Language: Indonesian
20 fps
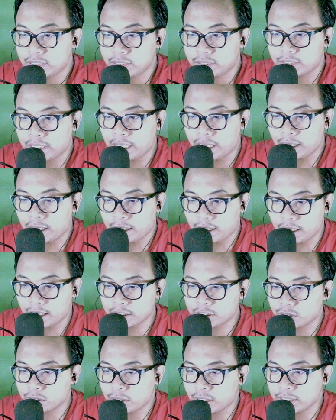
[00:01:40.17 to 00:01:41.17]
jadi ah,
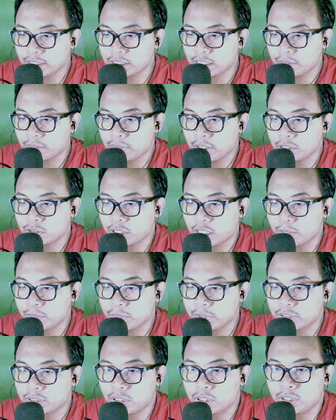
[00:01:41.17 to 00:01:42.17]
langsung aja kita mulai untuk
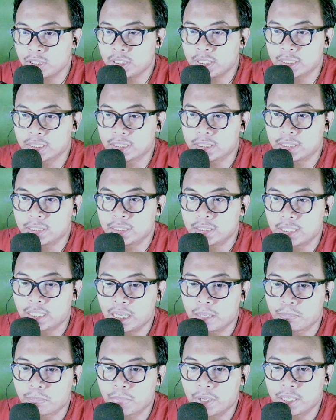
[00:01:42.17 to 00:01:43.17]
episode
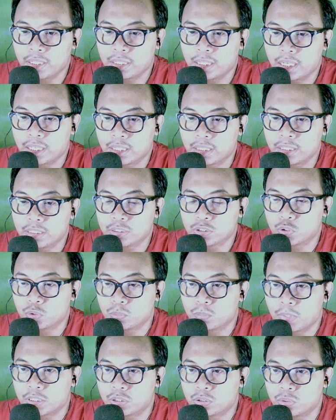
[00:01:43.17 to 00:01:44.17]
ke-8 dari
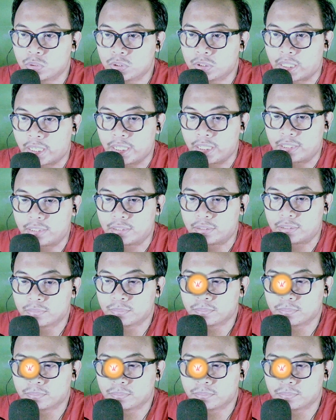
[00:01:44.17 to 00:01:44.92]
Sumatsu Trade